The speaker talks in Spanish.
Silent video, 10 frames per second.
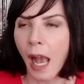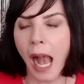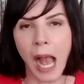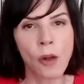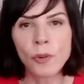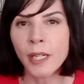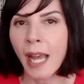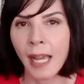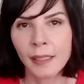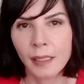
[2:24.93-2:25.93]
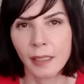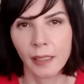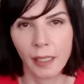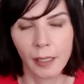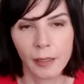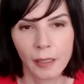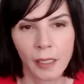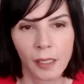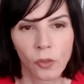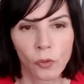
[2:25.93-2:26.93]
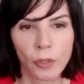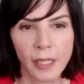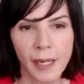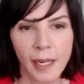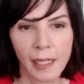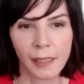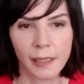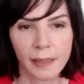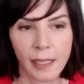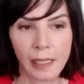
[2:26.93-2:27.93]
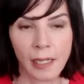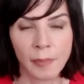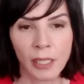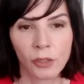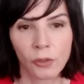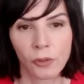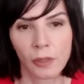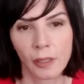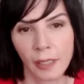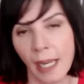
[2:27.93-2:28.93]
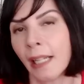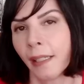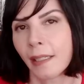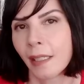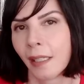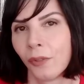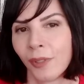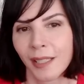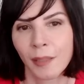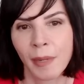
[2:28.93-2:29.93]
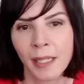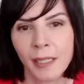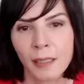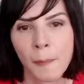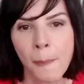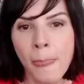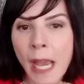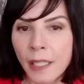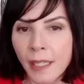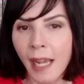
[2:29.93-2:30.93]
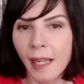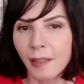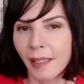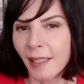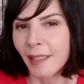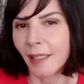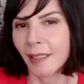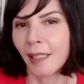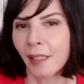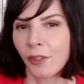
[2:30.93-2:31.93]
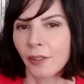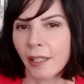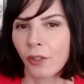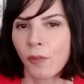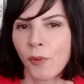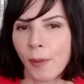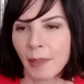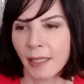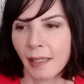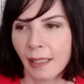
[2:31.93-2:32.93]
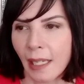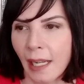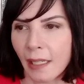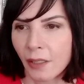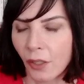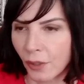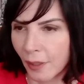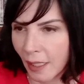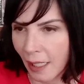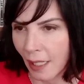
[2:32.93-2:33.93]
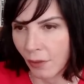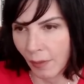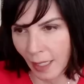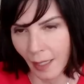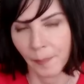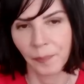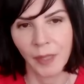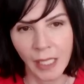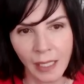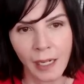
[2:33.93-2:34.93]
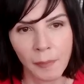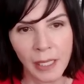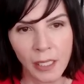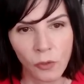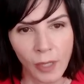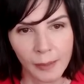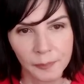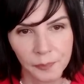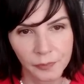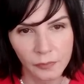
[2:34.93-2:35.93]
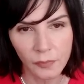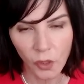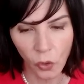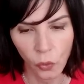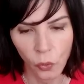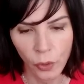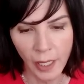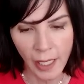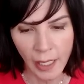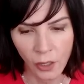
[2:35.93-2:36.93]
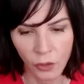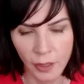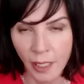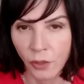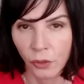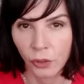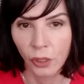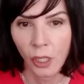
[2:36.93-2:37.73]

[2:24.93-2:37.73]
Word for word: Aún antes de que eh, ocurriera el descarrilamiento real de hace unas semanas, ya, ya era interesante notar cómo, a pesar de que la acción de la novela y de la película ocurre en los años